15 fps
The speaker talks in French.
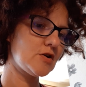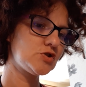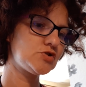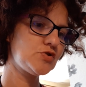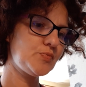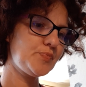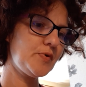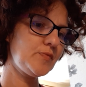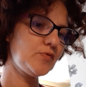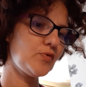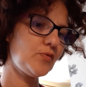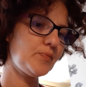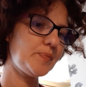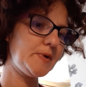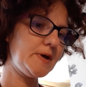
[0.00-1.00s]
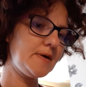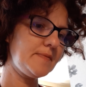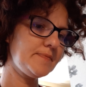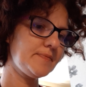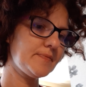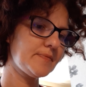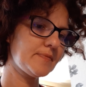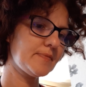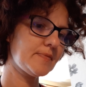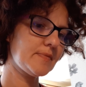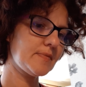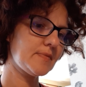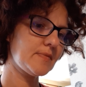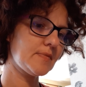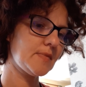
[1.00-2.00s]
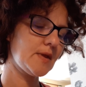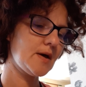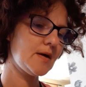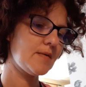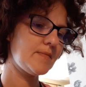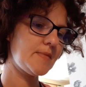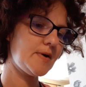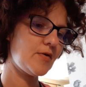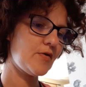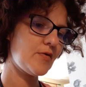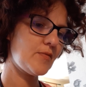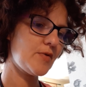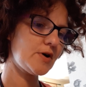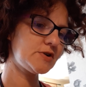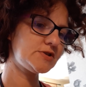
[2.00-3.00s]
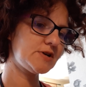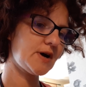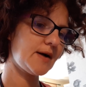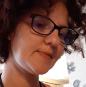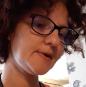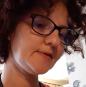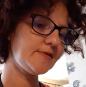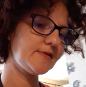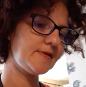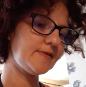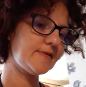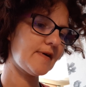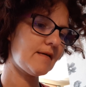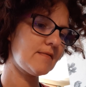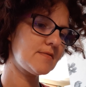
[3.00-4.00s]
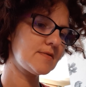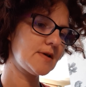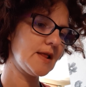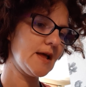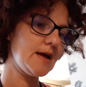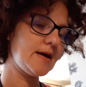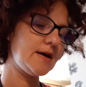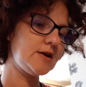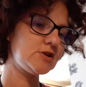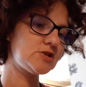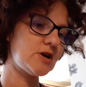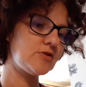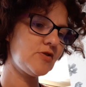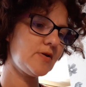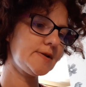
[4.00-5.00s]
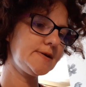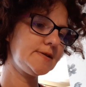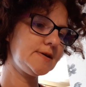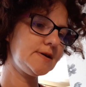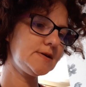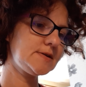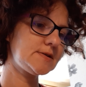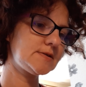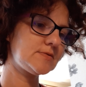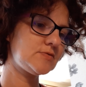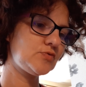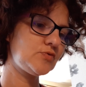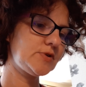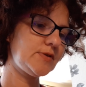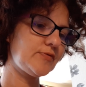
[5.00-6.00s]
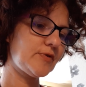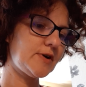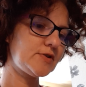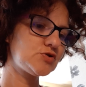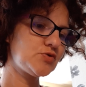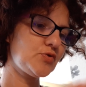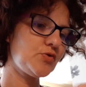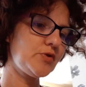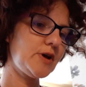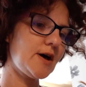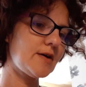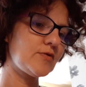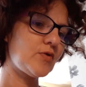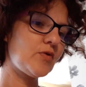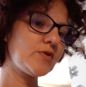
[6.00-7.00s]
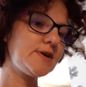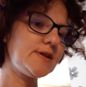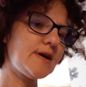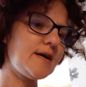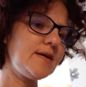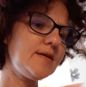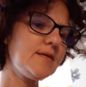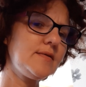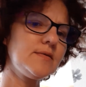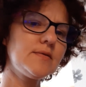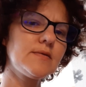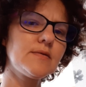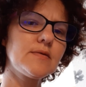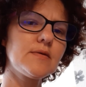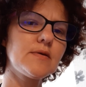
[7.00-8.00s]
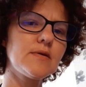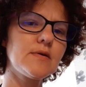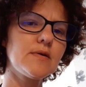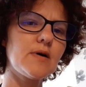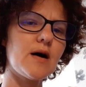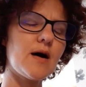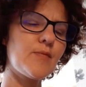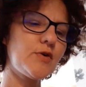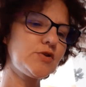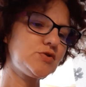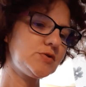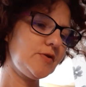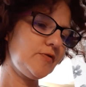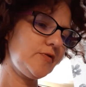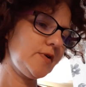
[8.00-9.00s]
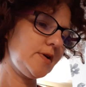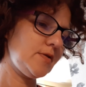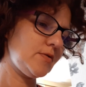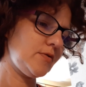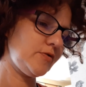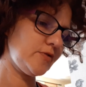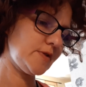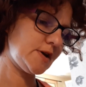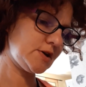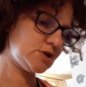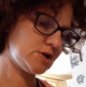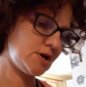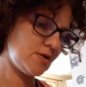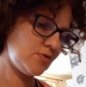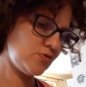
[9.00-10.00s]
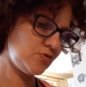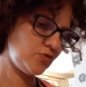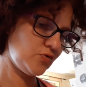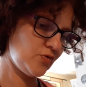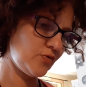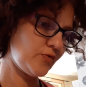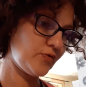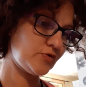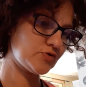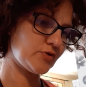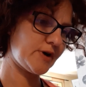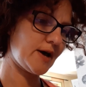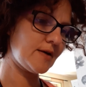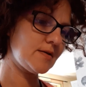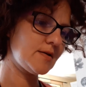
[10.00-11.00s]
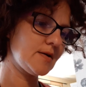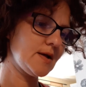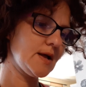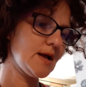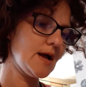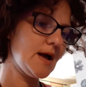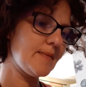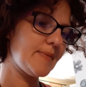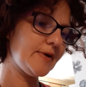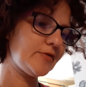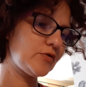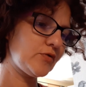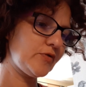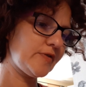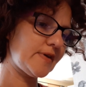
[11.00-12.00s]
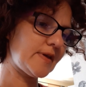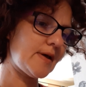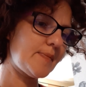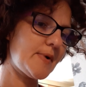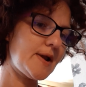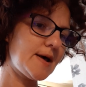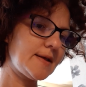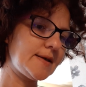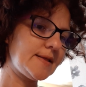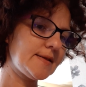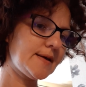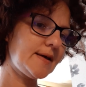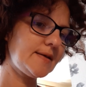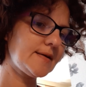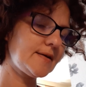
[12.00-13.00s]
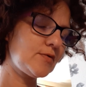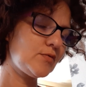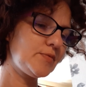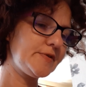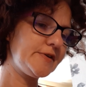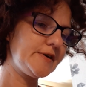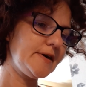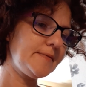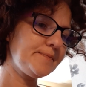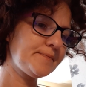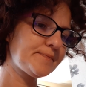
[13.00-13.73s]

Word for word: Je peux me tromper, mais euh, moi, je dirais bien que c'est ça. Et j'adore l'idée. Donc, il faudrait que je regarde en détail. À moins que tu aies fait euh, sur ta chaîne le tuto, il faut que je regarde. Parce que ça n'a pas l'air d'être très, très compliqué.